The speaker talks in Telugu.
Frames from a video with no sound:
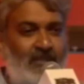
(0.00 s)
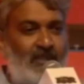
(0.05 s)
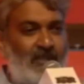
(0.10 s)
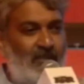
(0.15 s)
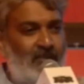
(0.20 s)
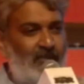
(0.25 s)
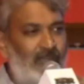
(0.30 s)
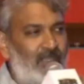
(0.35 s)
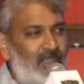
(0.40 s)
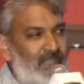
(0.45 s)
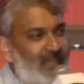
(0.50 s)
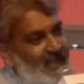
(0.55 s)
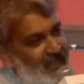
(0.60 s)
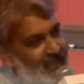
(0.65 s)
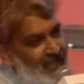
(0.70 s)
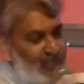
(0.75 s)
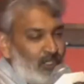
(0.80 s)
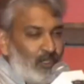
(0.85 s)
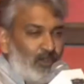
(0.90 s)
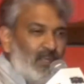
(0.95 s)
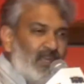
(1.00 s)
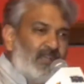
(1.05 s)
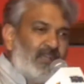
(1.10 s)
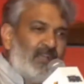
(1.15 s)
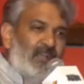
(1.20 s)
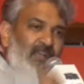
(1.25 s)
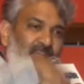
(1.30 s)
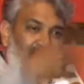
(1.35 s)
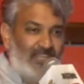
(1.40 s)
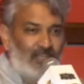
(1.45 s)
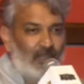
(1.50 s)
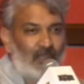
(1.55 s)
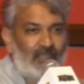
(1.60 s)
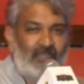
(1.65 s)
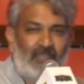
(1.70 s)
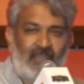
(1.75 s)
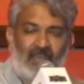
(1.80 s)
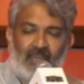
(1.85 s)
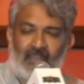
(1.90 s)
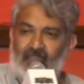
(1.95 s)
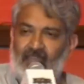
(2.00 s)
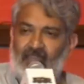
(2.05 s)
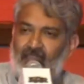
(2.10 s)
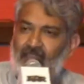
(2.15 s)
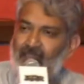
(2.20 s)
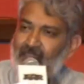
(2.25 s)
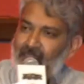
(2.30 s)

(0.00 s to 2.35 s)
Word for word: ఉంటారు హీరోలాగా హీరోయిన్ లాగా